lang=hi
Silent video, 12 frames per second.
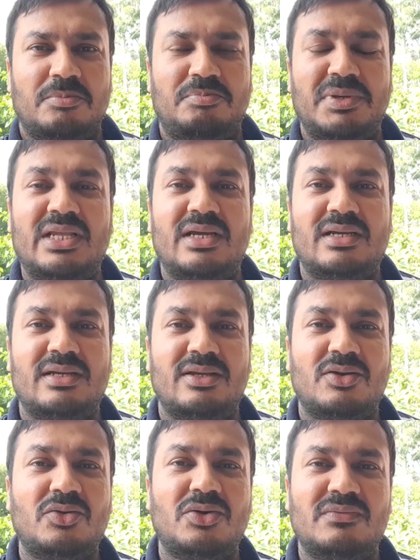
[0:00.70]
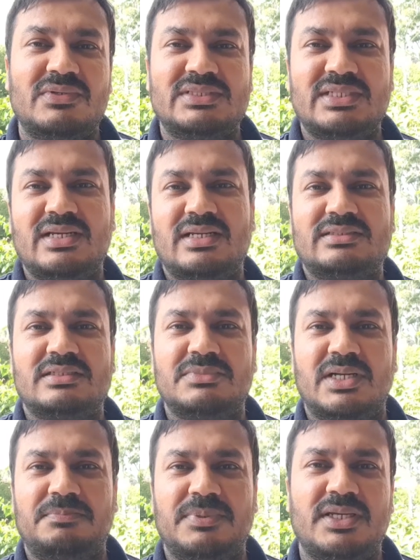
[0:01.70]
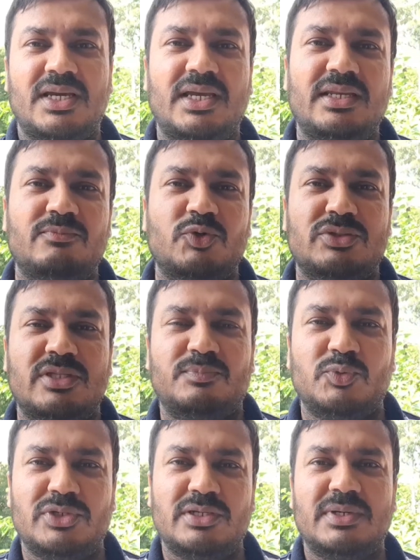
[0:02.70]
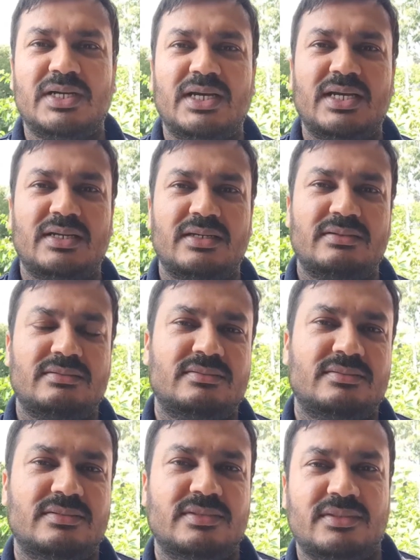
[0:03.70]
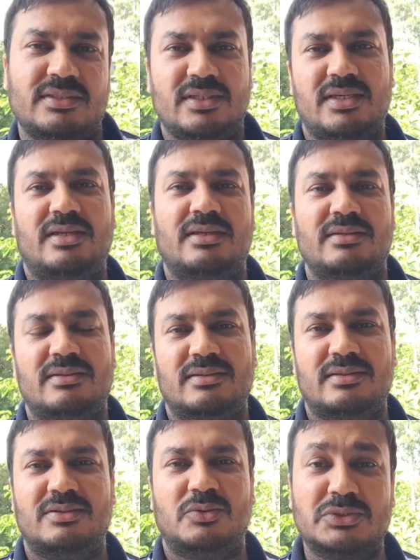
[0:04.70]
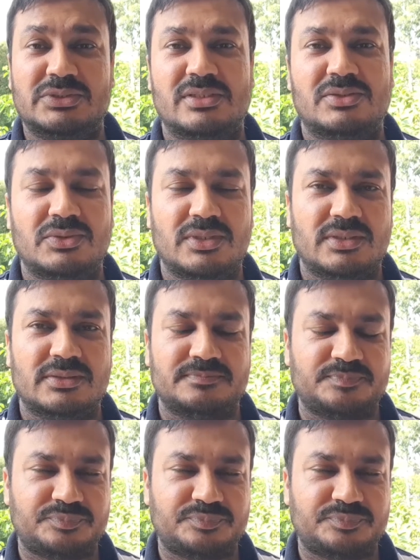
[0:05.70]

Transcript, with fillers: बिल आखिर एक और वज़ी अजम अपनी आइनी मुद्दत पूरी बगैर किए रुखसत हो गया